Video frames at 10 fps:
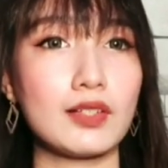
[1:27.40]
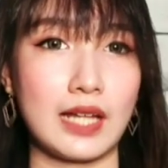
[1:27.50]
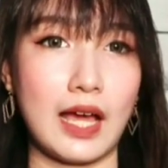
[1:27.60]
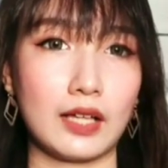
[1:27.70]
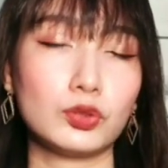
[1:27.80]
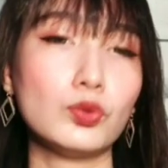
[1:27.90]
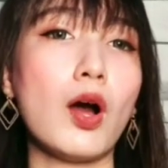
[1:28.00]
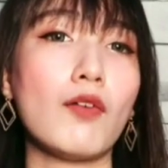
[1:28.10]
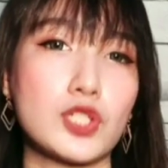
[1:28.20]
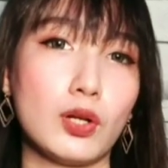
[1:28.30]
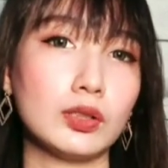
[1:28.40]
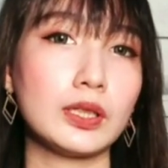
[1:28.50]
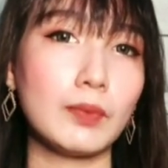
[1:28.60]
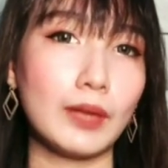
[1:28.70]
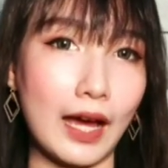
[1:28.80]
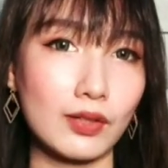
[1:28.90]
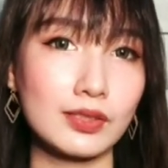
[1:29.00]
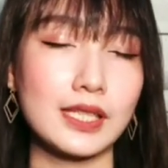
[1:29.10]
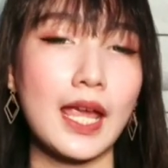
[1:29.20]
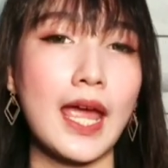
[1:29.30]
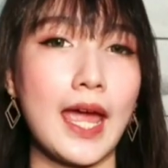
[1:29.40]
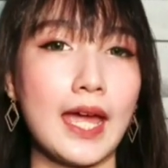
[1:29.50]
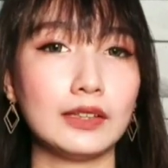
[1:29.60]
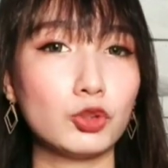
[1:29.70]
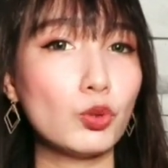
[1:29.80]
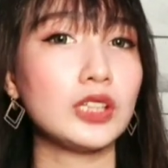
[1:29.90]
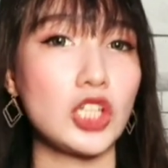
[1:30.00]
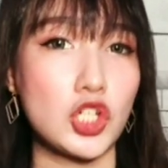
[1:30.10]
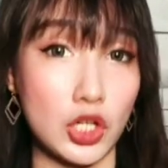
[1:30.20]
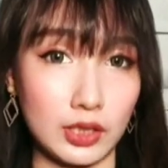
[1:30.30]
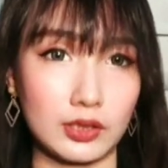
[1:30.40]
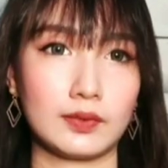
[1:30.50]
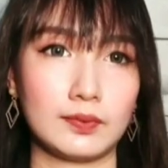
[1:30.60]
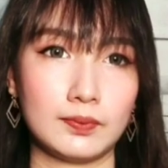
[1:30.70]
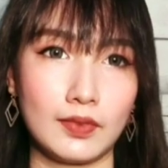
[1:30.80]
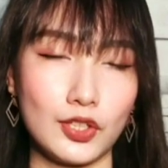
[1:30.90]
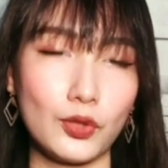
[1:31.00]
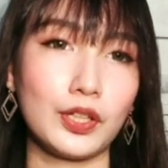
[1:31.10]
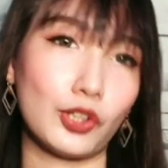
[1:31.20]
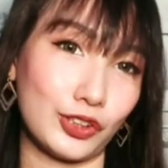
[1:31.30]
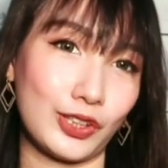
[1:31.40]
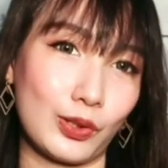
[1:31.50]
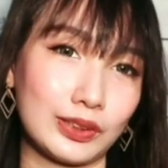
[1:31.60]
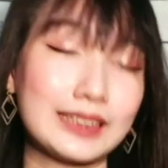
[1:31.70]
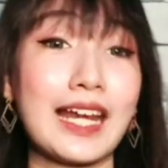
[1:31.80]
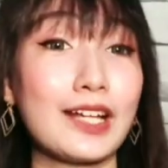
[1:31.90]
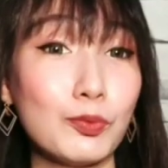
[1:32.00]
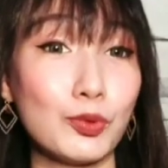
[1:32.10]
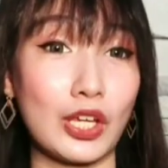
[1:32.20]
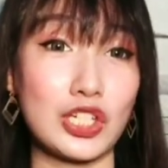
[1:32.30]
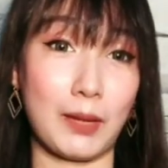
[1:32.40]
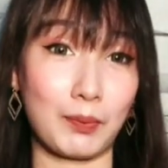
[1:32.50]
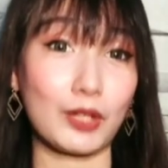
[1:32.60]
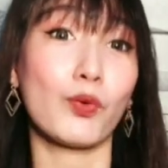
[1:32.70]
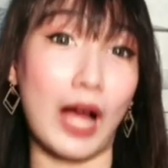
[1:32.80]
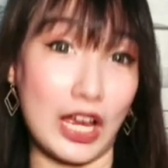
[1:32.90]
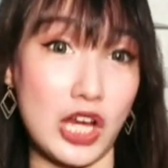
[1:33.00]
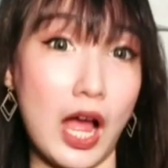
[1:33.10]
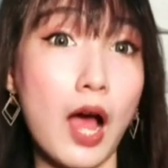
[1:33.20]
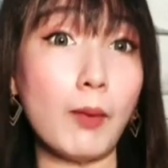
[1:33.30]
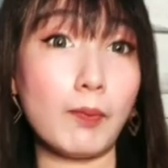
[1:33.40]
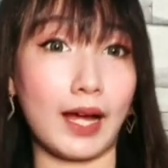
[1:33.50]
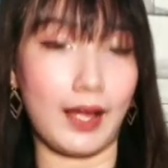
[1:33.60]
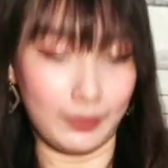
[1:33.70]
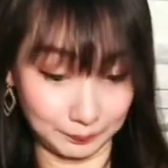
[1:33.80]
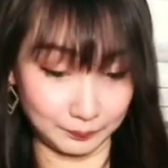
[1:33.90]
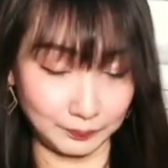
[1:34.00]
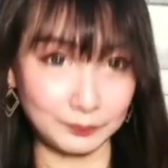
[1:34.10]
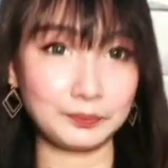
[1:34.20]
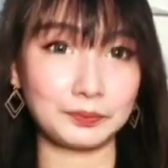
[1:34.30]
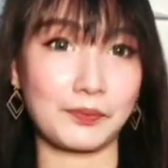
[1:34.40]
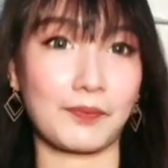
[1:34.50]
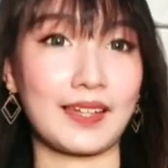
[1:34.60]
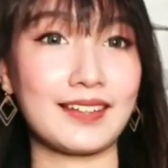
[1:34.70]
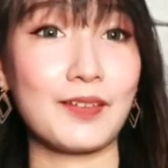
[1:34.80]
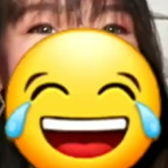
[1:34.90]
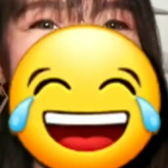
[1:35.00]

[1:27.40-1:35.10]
lang, two off-shoulder blouse, and two t-shirt yung in-order ko. Tatry ko muna, syempre, kung kasya. Baka, di diba?